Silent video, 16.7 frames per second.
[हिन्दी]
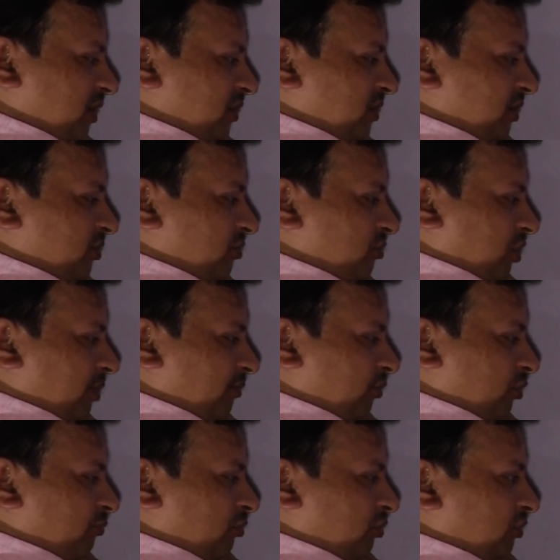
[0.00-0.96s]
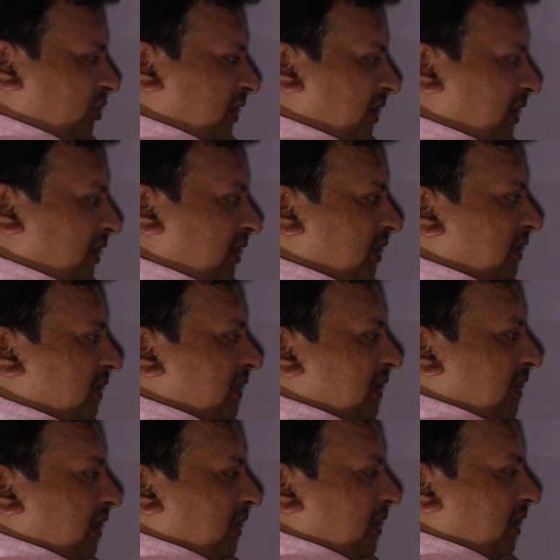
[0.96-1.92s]
जिसको हम लोग बोलते
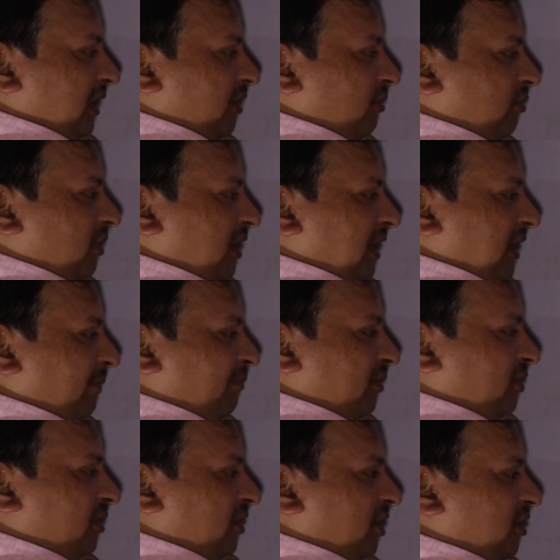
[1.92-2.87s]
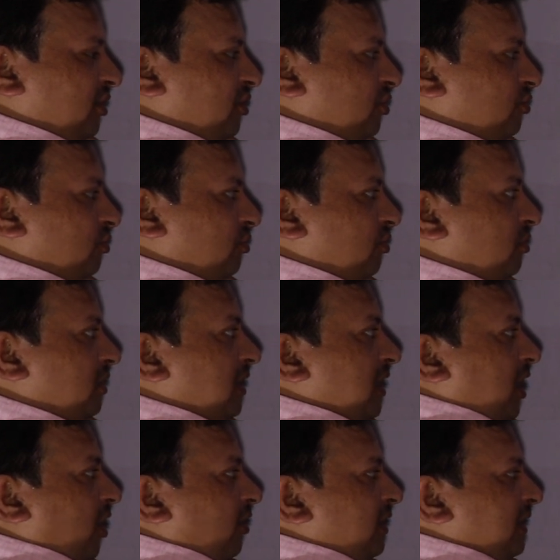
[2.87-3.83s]
हैं ग्लैंडुलर एपिथेलियल
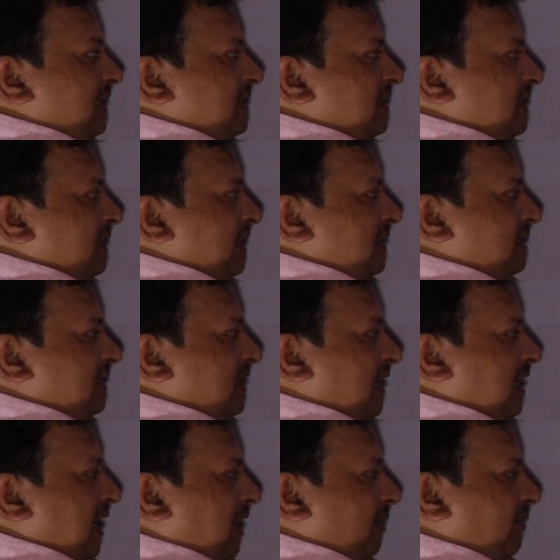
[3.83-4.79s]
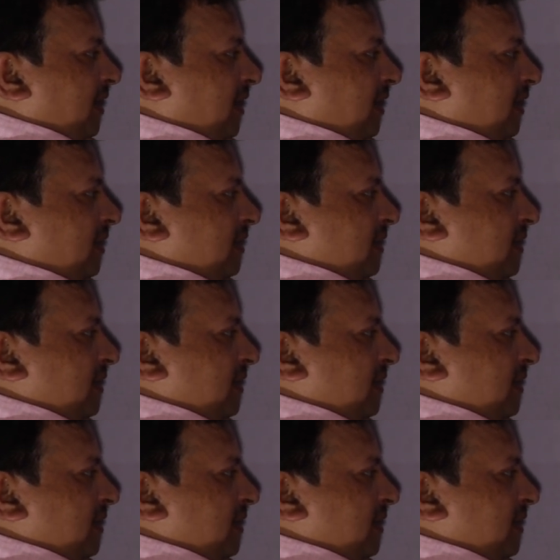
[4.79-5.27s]
टिश्यू और इसीलिए इसका नाम है